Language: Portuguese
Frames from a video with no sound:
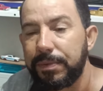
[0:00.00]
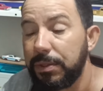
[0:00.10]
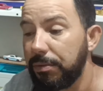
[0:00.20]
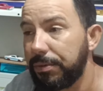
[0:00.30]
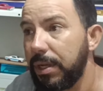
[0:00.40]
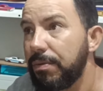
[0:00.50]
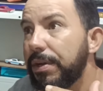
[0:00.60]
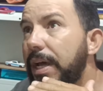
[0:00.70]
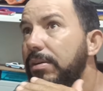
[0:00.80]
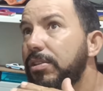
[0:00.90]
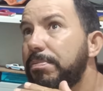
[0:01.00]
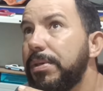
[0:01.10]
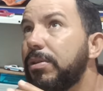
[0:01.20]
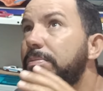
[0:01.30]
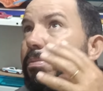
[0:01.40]
não tem um horário de
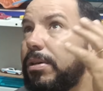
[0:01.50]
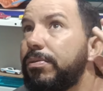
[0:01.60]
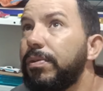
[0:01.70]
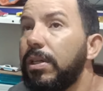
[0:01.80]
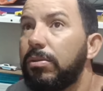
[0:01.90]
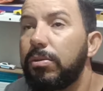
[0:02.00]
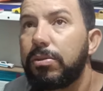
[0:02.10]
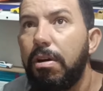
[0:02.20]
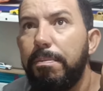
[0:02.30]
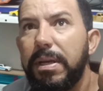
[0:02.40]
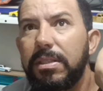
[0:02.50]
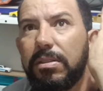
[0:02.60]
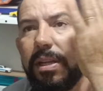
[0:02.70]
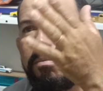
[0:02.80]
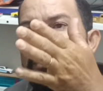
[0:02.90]
pico perfeito, com o sol
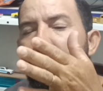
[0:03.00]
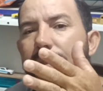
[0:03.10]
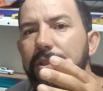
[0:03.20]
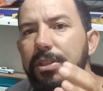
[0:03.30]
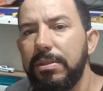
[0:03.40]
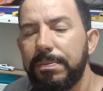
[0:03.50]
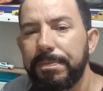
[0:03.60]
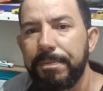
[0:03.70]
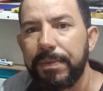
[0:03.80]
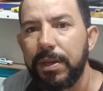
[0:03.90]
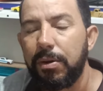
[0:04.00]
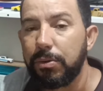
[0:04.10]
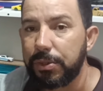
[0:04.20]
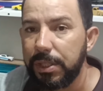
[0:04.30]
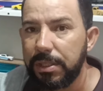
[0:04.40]
passando lá bonitinho.
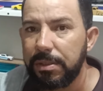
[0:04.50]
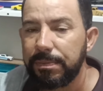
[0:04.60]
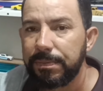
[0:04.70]
Ou seja,